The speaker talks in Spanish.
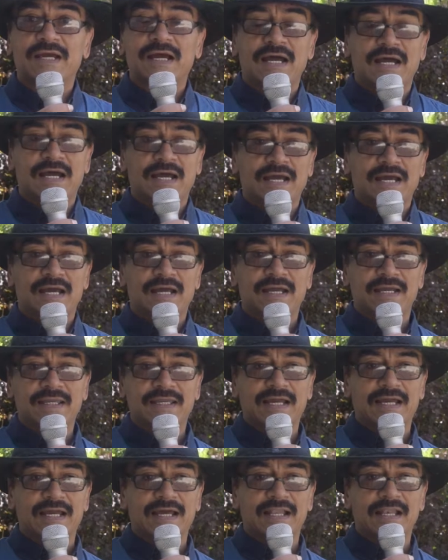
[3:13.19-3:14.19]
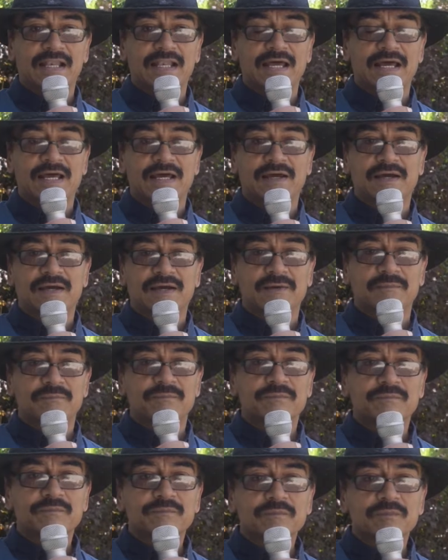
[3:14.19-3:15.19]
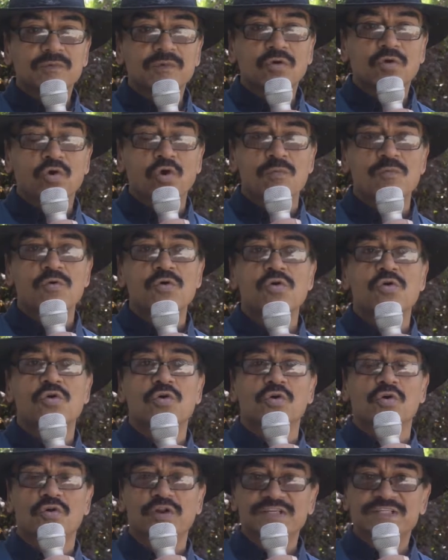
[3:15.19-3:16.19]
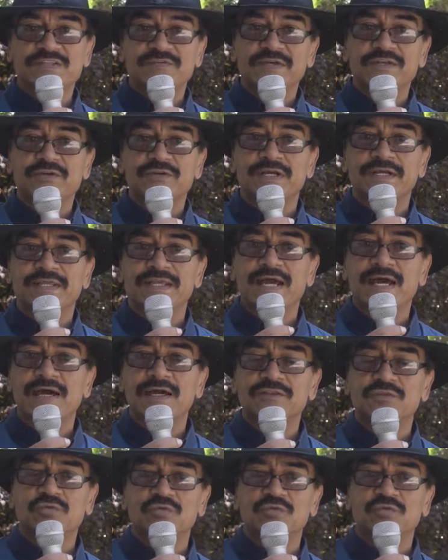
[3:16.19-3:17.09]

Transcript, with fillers: Ah, la cómo lo recibieron allá.